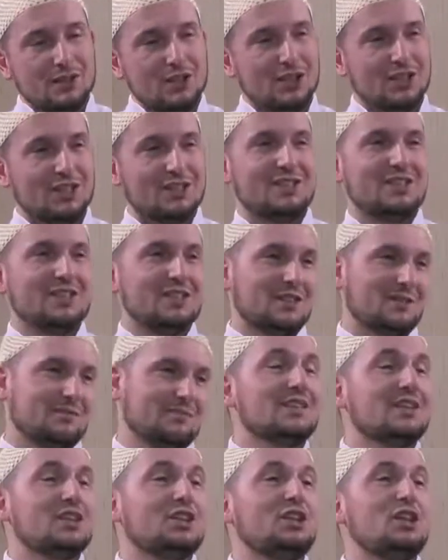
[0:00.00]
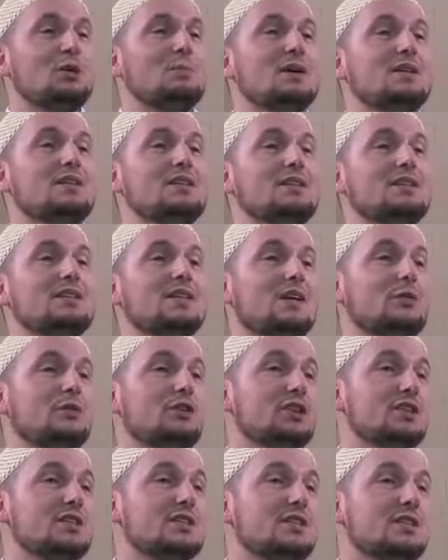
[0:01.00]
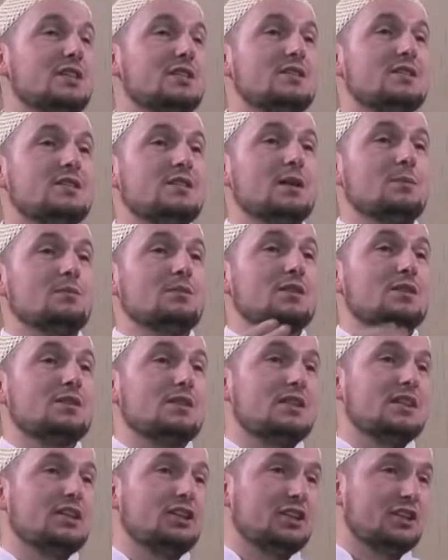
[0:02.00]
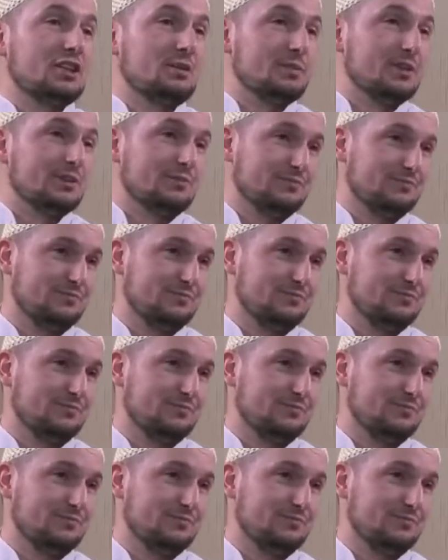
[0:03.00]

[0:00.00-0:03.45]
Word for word: İşitir. Nakşibendi dervişinin sessiz yaptığı zikri işitir mi?